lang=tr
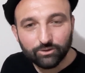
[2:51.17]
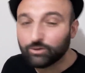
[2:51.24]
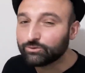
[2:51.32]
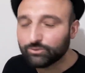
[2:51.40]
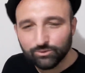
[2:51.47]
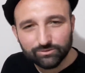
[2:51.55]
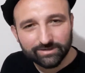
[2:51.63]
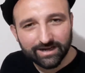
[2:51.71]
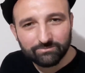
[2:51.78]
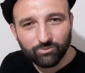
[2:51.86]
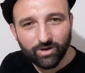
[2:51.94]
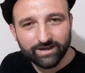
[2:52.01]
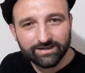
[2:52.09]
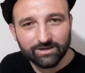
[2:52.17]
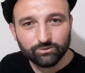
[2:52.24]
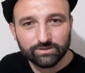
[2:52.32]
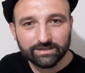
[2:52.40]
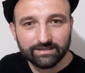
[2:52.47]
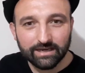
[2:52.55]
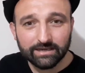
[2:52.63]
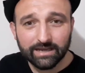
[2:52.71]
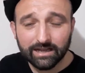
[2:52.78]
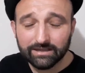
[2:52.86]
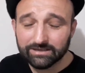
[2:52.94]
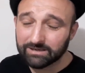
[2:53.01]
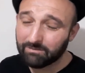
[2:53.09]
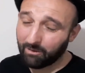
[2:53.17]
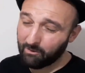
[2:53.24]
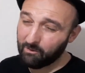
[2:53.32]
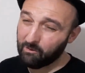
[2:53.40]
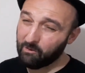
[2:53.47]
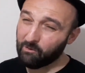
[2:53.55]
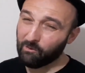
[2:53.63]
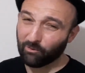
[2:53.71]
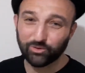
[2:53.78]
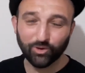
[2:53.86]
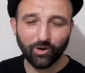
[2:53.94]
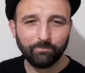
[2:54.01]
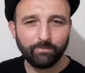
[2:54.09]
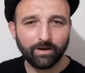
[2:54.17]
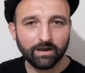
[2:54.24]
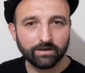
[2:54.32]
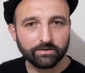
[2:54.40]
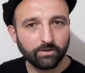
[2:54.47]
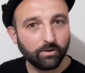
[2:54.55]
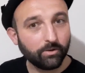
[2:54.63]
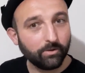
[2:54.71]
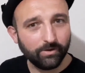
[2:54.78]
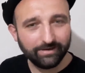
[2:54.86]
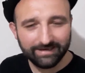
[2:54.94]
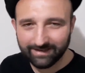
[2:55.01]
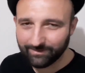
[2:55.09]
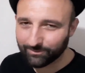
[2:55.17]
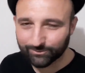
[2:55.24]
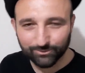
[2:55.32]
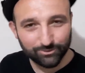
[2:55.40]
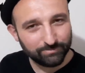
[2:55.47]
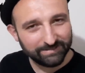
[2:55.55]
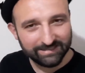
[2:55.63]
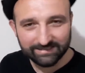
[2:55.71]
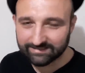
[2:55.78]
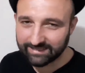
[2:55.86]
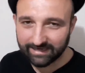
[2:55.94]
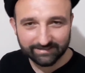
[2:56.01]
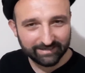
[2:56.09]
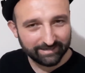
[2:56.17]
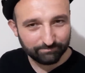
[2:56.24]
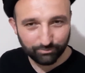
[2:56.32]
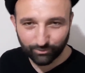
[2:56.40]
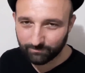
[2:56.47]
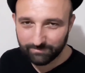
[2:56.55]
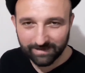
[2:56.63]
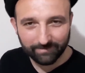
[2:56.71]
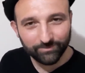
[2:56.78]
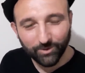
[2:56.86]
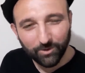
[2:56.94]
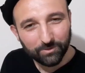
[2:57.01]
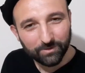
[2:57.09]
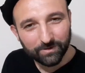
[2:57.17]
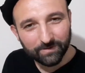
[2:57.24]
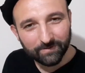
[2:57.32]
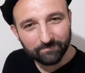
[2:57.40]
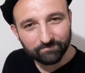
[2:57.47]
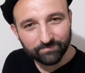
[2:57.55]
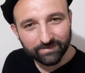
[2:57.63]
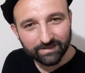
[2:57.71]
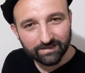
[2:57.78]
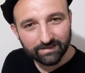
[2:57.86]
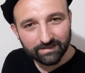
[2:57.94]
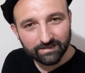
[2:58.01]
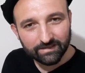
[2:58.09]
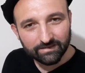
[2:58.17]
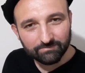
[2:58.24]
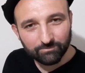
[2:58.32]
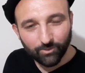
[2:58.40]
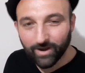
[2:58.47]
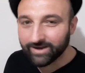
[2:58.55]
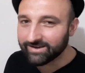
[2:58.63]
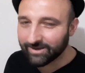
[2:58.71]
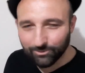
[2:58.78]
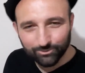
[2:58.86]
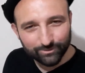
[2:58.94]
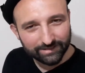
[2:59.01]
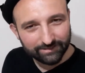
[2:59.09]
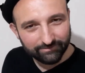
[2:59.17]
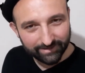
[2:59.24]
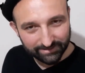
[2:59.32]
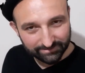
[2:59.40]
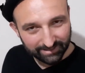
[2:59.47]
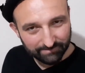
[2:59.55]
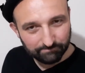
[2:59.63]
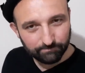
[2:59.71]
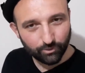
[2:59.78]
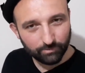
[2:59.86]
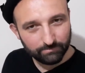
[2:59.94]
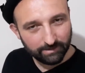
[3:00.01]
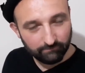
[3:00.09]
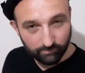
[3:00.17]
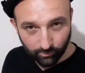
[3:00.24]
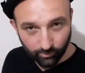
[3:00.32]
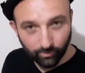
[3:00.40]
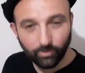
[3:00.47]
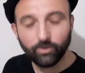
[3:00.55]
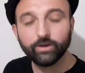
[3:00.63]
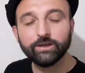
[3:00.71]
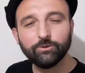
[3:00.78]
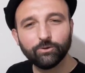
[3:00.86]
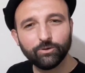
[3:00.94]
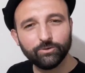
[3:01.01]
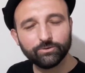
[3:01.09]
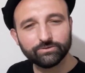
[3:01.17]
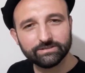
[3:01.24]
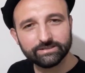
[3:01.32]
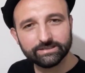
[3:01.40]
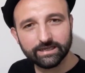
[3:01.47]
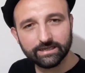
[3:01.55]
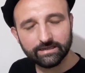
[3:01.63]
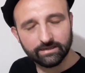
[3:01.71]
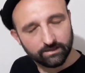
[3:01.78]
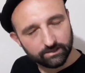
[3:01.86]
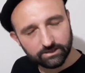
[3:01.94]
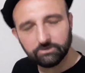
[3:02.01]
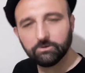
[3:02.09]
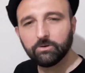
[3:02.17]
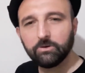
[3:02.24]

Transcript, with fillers: 400 lira muayene ücretine geldiği zaman ooo çok pahalı. Yok öyle 30 bin isterken problem yok muayene ücreti verirken problem oh iyi oluyor size. İyi